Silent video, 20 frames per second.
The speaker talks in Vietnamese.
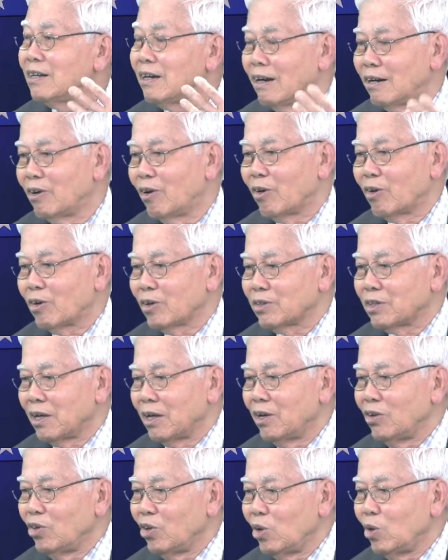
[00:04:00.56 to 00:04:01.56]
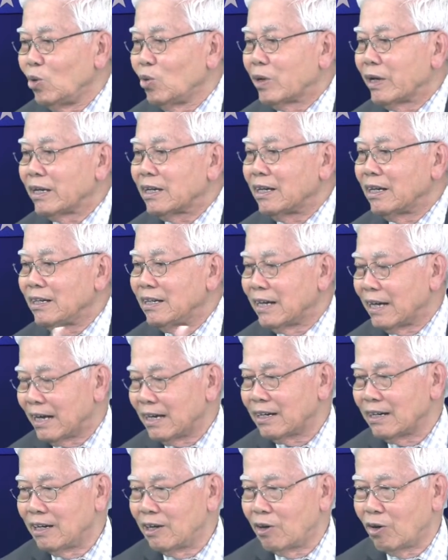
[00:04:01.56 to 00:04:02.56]
hơn họ có thể nhiều cái kinh
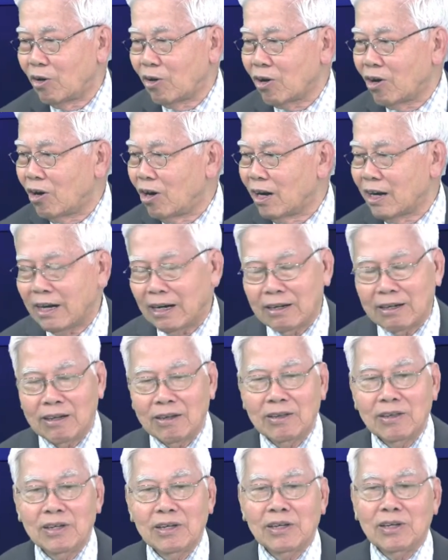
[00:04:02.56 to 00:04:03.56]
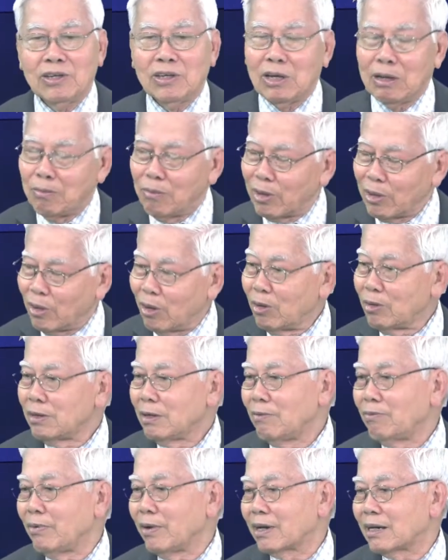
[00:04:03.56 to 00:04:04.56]
khác để họ có cái đó nhưng mà đối
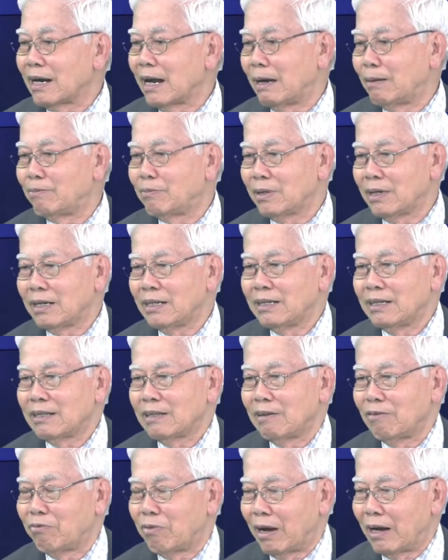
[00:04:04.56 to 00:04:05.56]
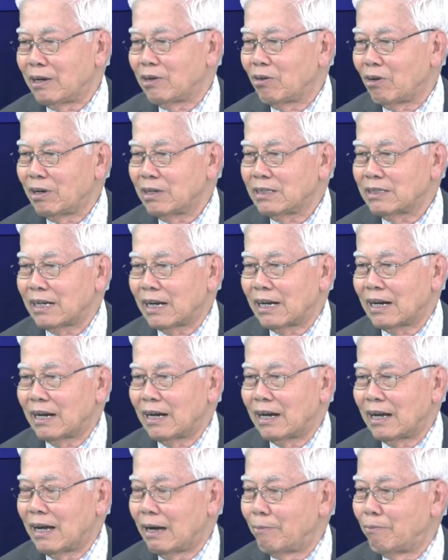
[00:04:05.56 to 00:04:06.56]
với Việt Nam đó thì phải nói rằng
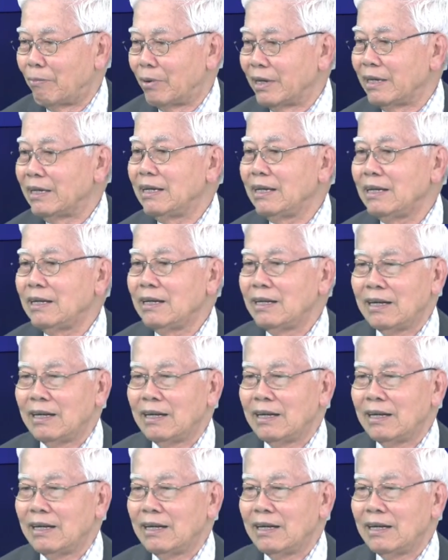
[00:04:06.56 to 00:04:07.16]
là Mỹ